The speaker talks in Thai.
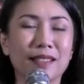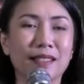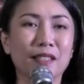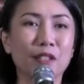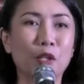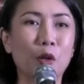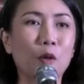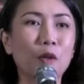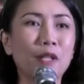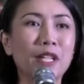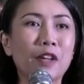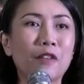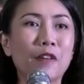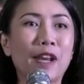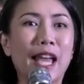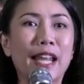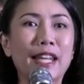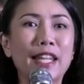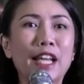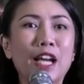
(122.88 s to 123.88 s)
นกเนี่ยเว
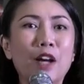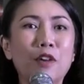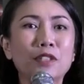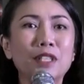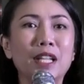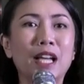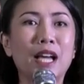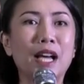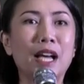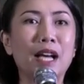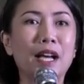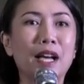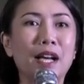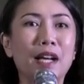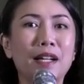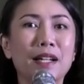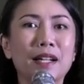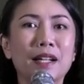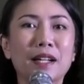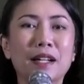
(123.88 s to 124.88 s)
ลาที่เขาจะ
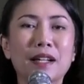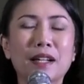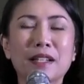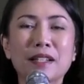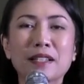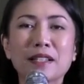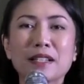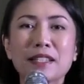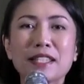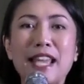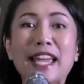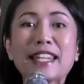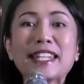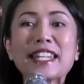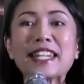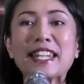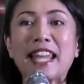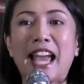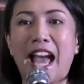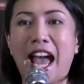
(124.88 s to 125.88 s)
ย้าย
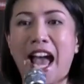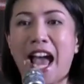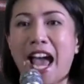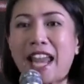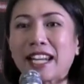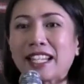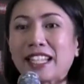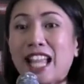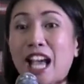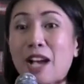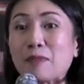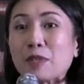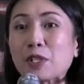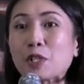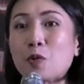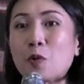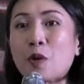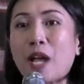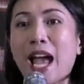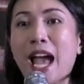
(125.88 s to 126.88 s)
ถิ่นฐานตามฤ
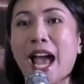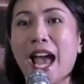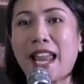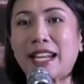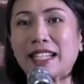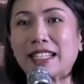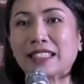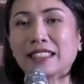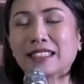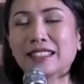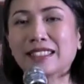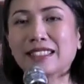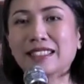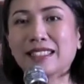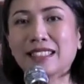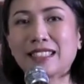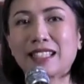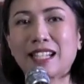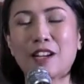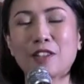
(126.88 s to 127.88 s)
ดูกาล
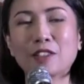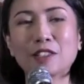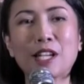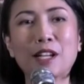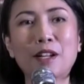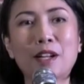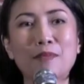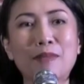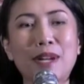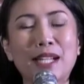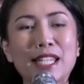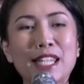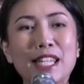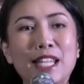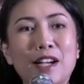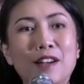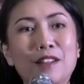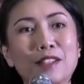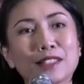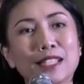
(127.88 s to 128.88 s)
เขาจะบางที
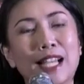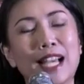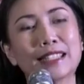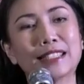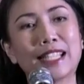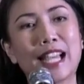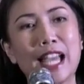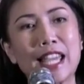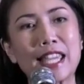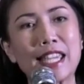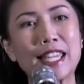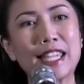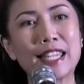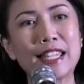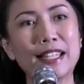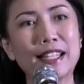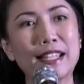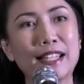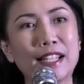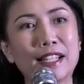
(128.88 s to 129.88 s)
เขาก็จะอาศัย
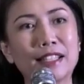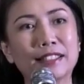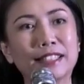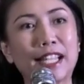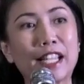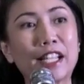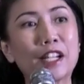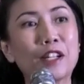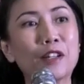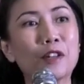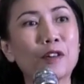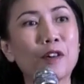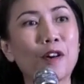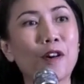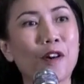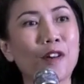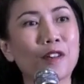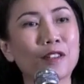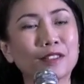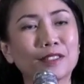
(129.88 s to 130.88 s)
ไซเคิลข
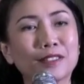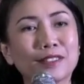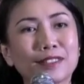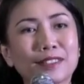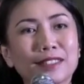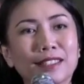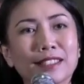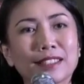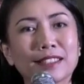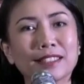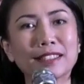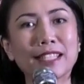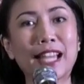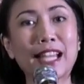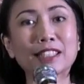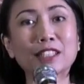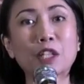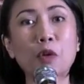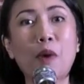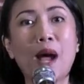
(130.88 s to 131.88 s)
องแสง
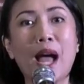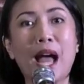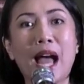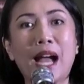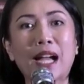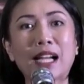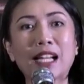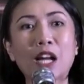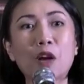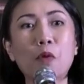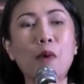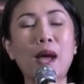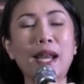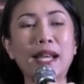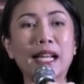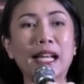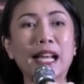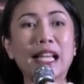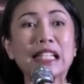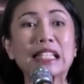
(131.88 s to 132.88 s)
สว่าง กลางวัน
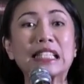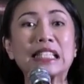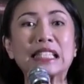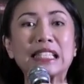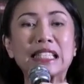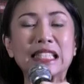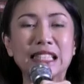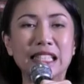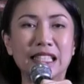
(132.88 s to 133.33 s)
กลางคืน